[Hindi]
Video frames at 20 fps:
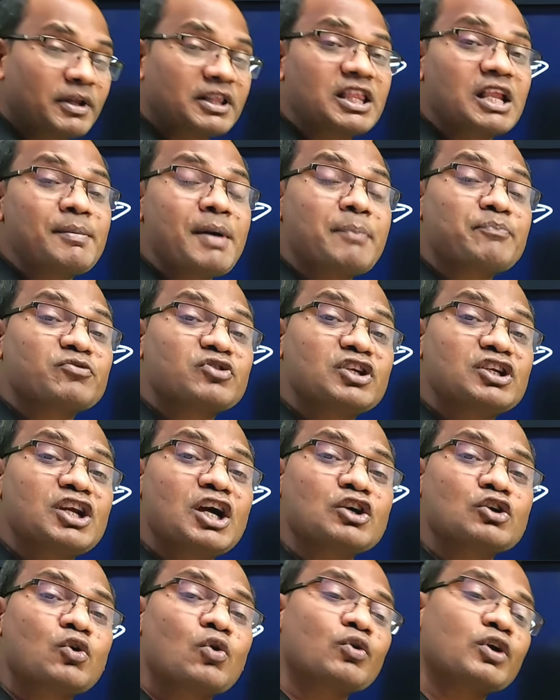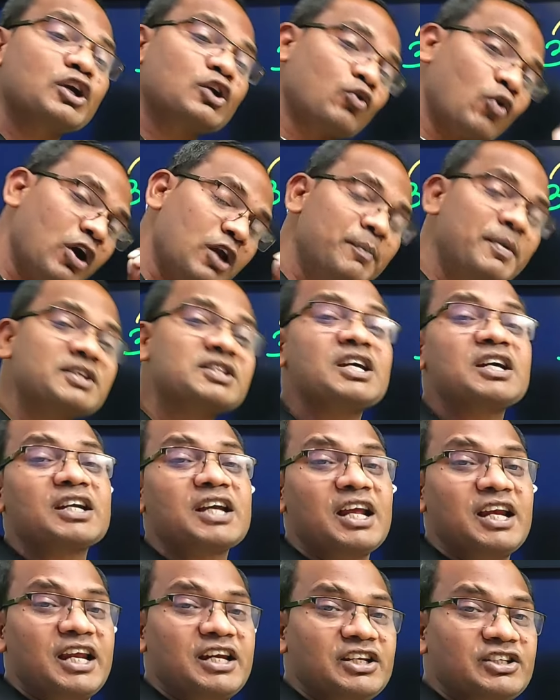मतलब आप तीन अंकों की कोई भी
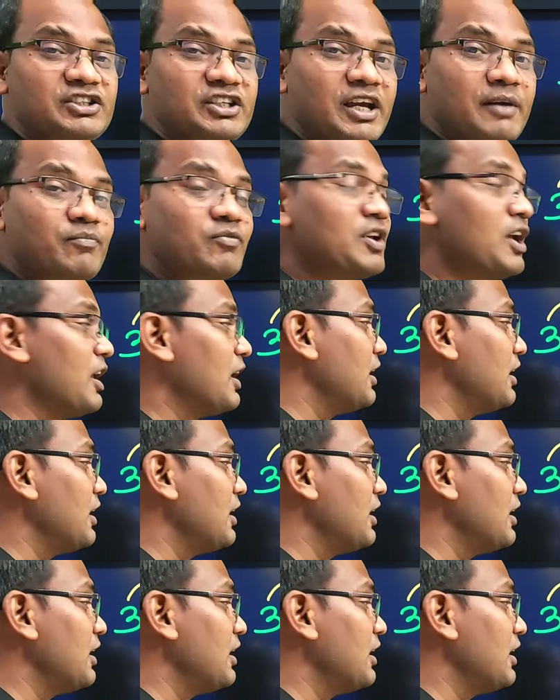संख्या ले लीजिए